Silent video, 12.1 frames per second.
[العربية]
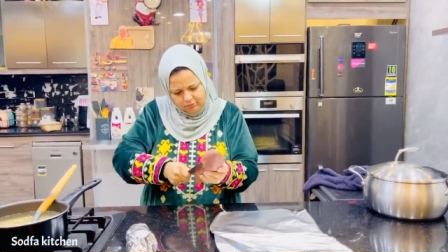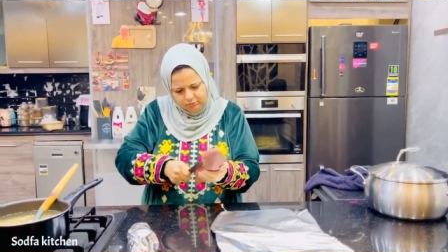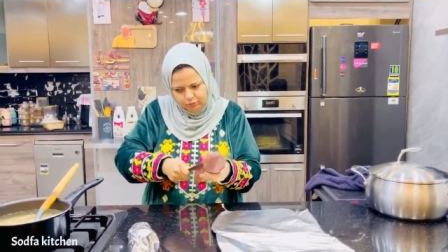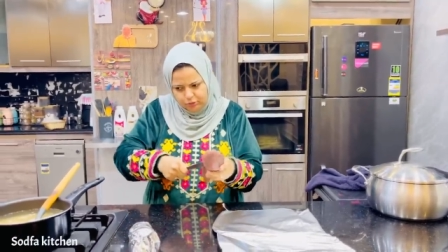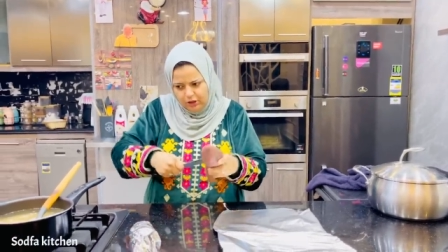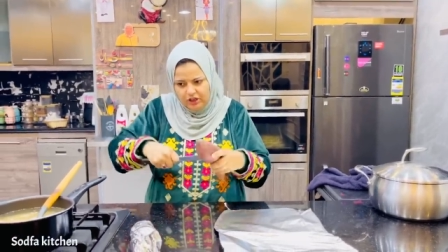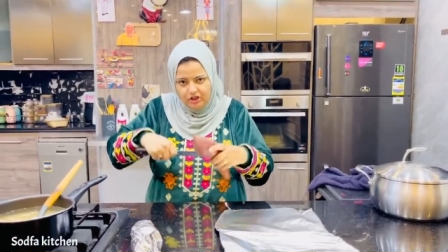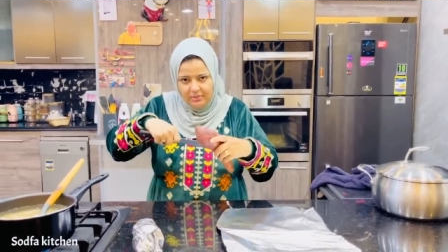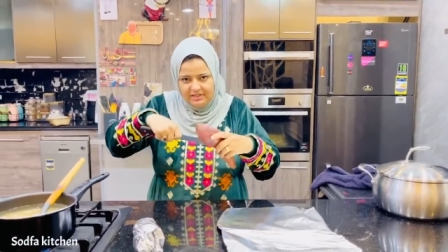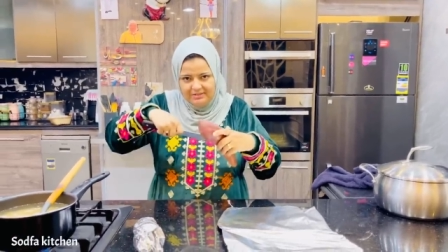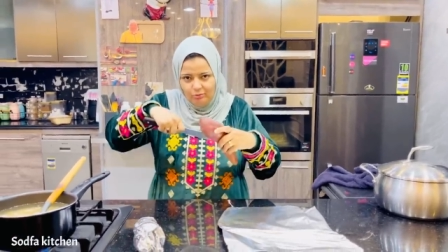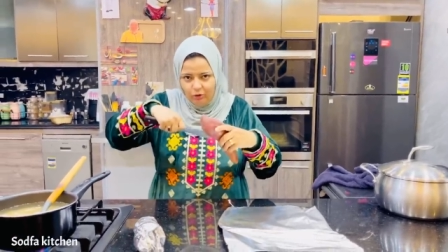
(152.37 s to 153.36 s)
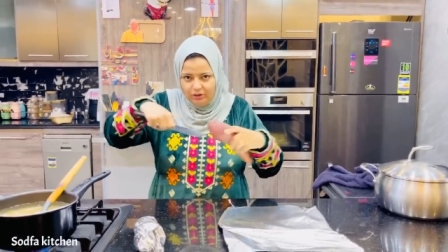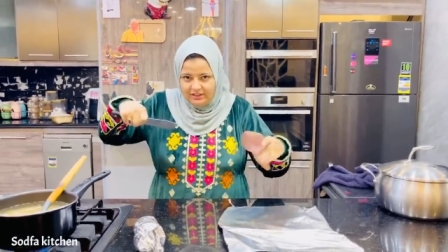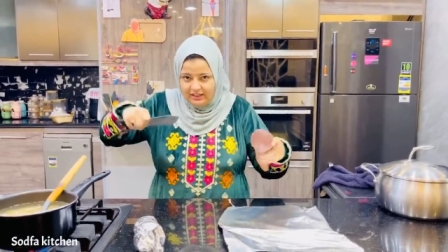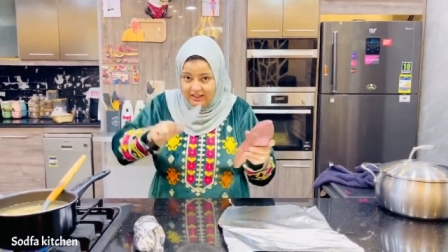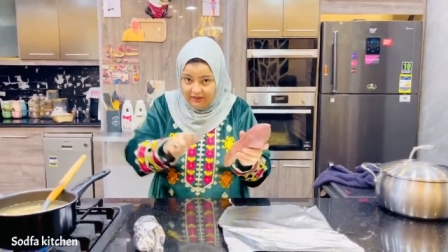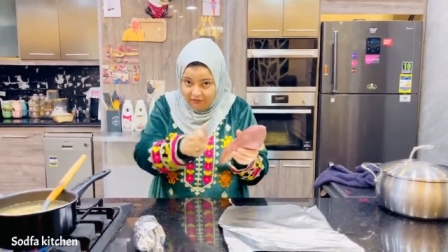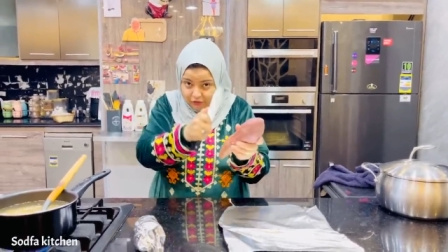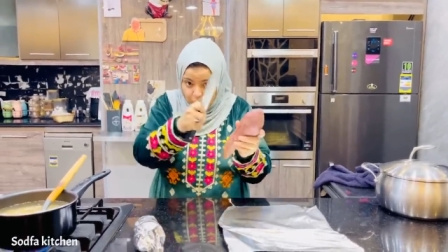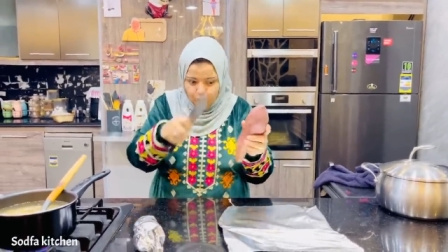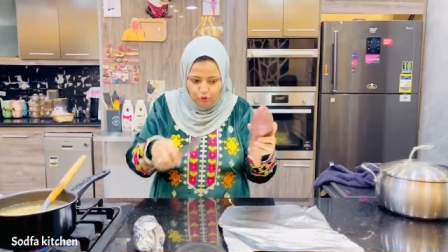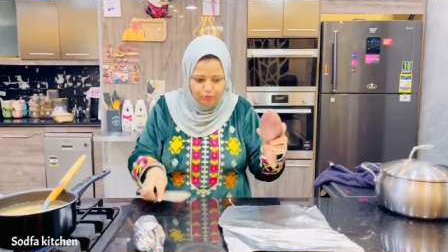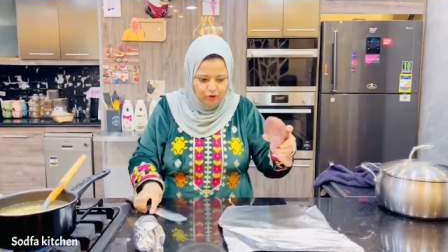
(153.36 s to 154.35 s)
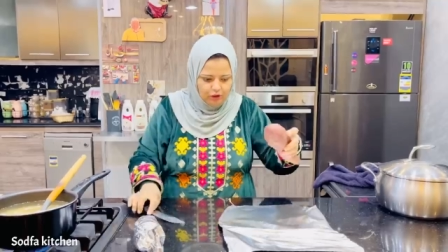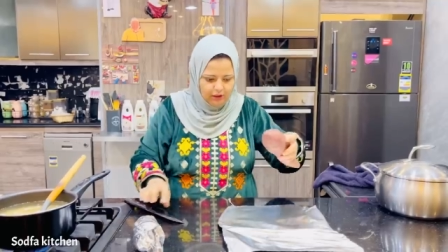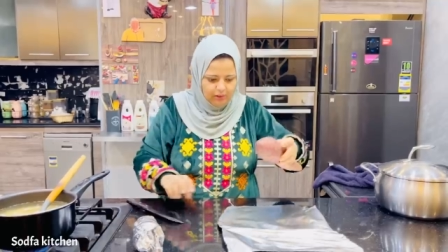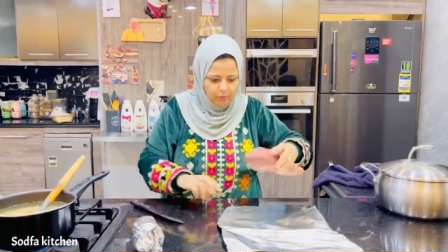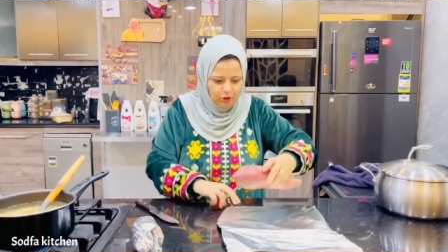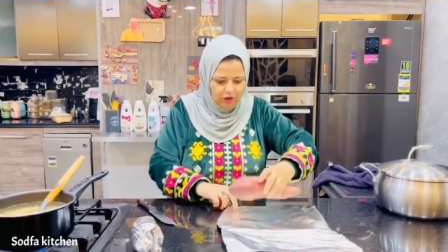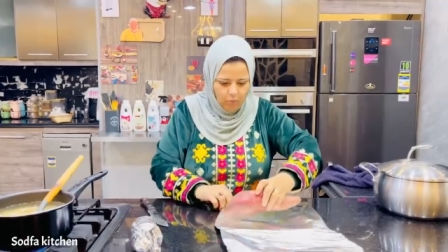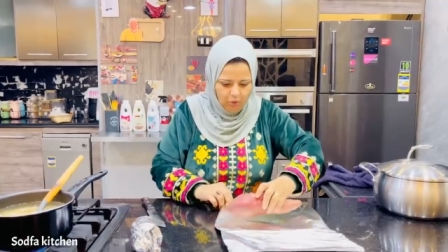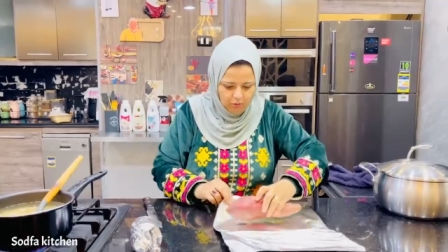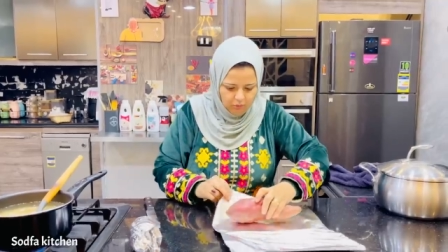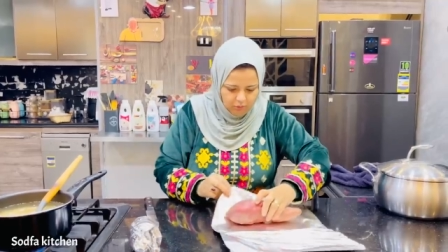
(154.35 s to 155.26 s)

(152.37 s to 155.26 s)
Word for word: بتروح عشان بس ممكن كده تفلت وانتوا بتعوضوا يعني